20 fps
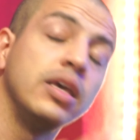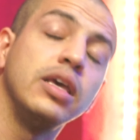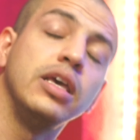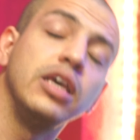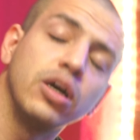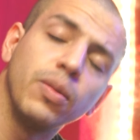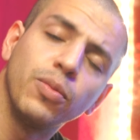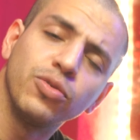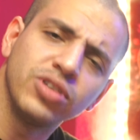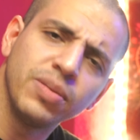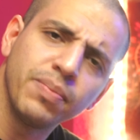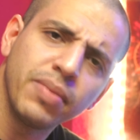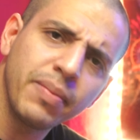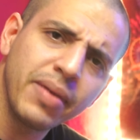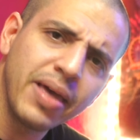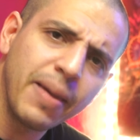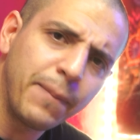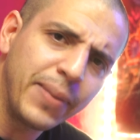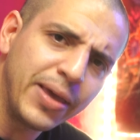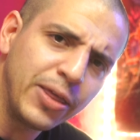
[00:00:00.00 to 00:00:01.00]
Y como siempre
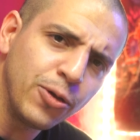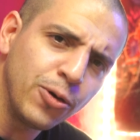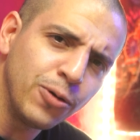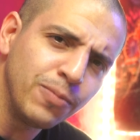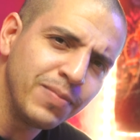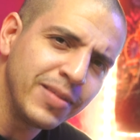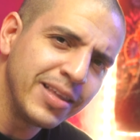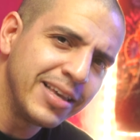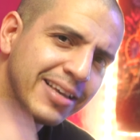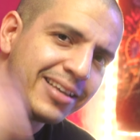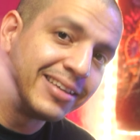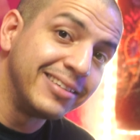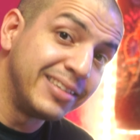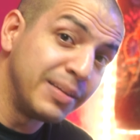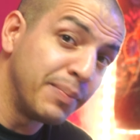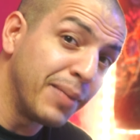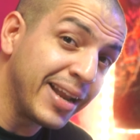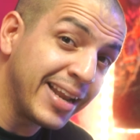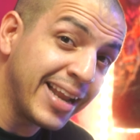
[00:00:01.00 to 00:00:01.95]
me despido, sin más